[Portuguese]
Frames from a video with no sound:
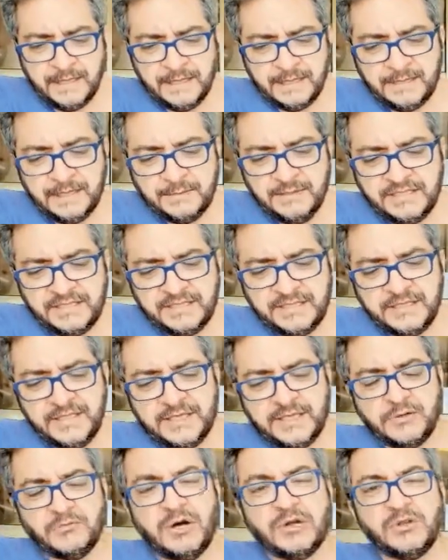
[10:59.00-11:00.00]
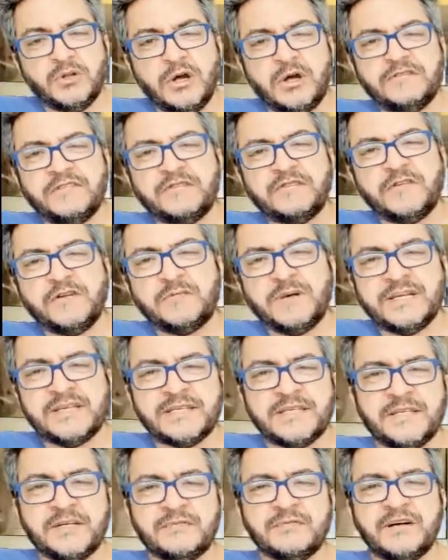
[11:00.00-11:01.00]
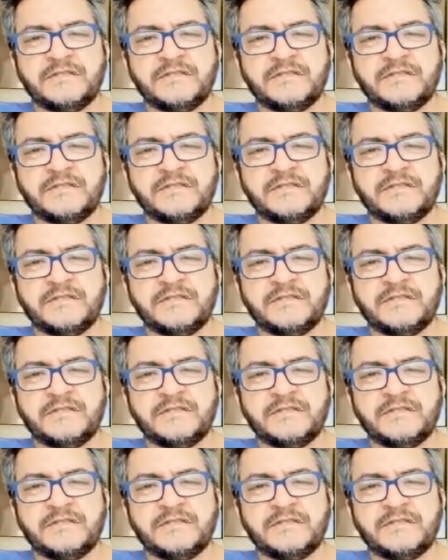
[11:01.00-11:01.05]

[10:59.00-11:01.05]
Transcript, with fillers: Na medida em que uma nova informação